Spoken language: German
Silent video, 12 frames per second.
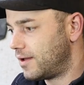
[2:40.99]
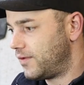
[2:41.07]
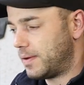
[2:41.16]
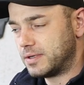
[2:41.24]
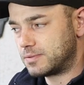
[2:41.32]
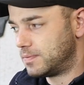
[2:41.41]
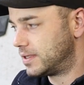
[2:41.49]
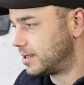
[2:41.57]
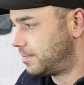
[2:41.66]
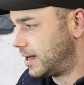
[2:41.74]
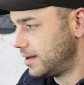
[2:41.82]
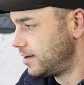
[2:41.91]
Wir haben jetzt Mitte
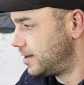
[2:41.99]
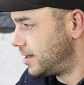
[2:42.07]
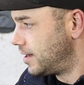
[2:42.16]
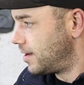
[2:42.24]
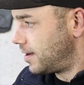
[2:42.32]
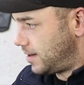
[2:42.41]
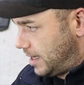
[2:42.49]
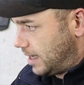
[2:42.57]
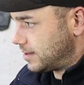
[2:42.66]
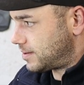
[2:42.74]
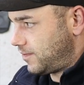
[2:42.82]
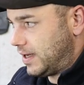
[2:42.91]
Mai, der
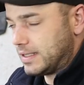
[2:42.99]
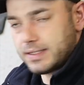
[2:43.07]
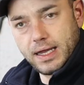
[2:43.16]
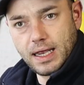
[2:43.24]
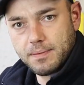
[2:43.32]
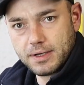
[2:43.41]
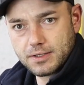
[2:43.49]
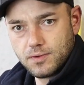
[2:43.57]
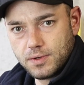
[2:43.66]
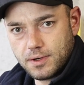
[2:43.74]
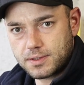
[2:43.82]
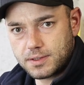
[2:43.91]
ist wenigstens einigermaßen
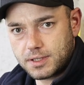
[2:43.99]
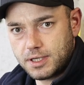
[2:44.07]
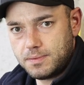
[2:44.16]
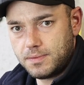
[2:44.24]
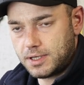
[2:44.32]
gut ausgetrieben.